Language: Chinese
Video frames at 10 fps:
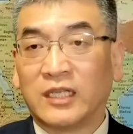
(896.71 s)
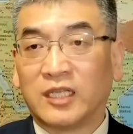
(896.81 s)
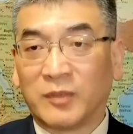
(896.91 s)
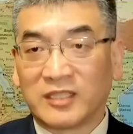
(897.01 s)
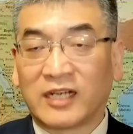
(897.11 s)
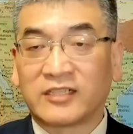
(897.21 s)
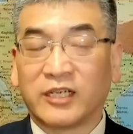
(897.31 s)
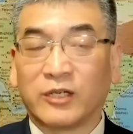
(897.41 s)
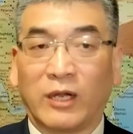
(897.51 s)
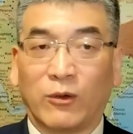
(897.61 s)
那么在这
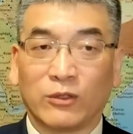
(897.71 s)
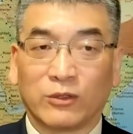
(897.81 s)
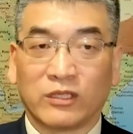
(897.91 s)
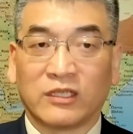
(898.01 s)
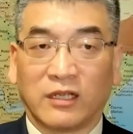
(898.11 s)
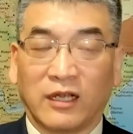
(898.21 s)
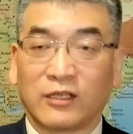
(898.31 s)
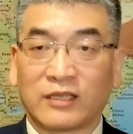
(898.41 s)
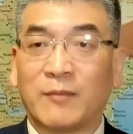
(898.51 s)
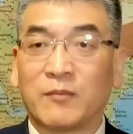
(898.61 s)
一块，我觉得
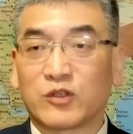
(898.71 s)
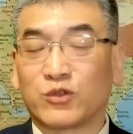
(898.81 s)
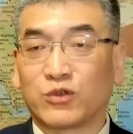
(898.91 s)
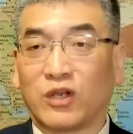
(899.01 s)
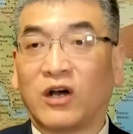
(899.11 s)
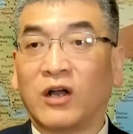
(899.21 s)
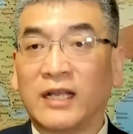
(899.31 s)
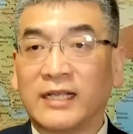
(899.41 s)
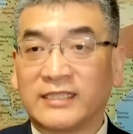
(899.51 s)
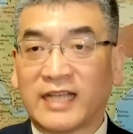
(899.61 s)
呃，他们是需要
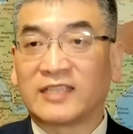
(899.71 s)
加